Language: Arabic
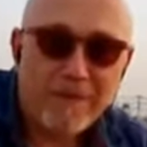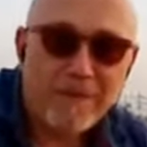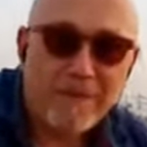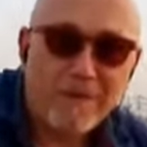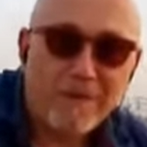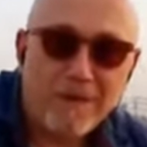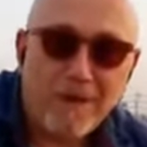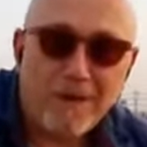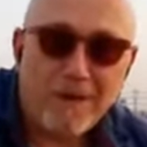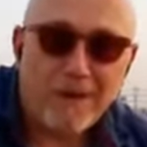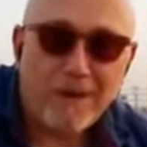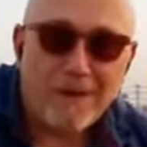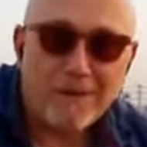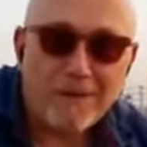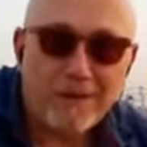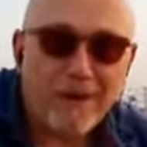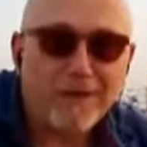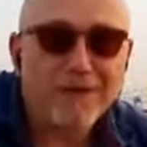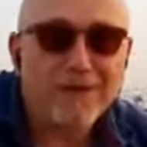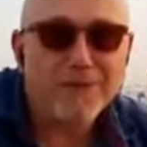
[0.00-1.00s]

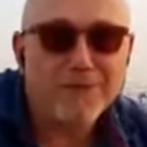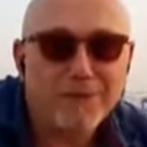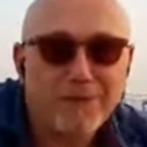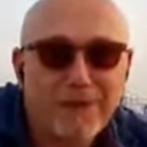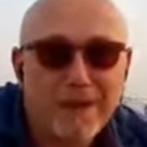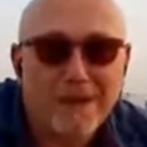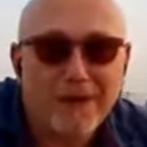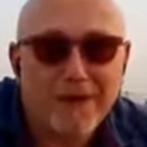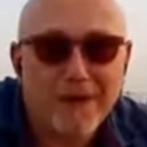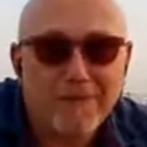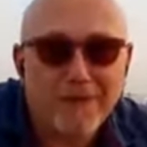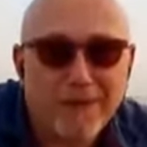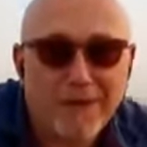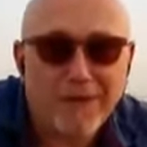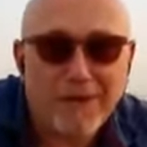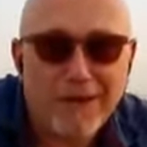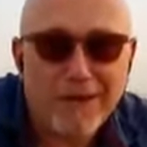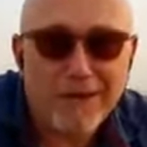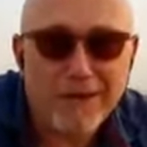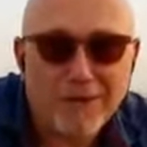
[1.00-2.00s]
وهذا صبحي اقبيق
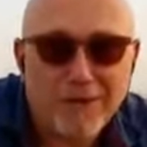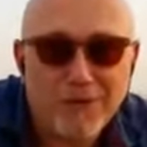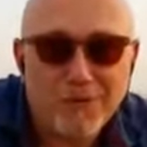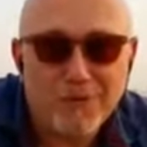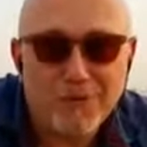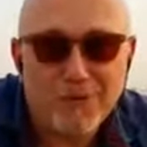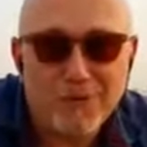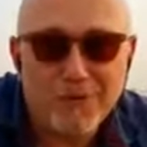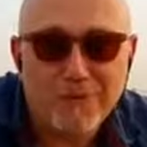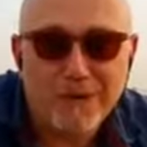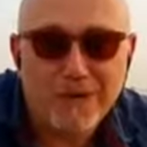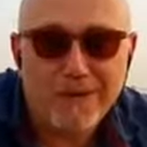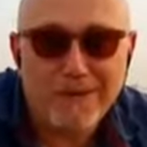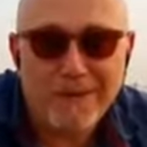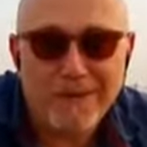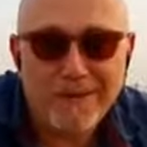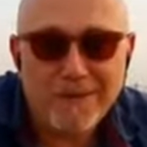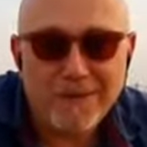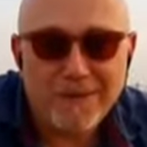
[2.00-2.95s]
بحييكم من دبي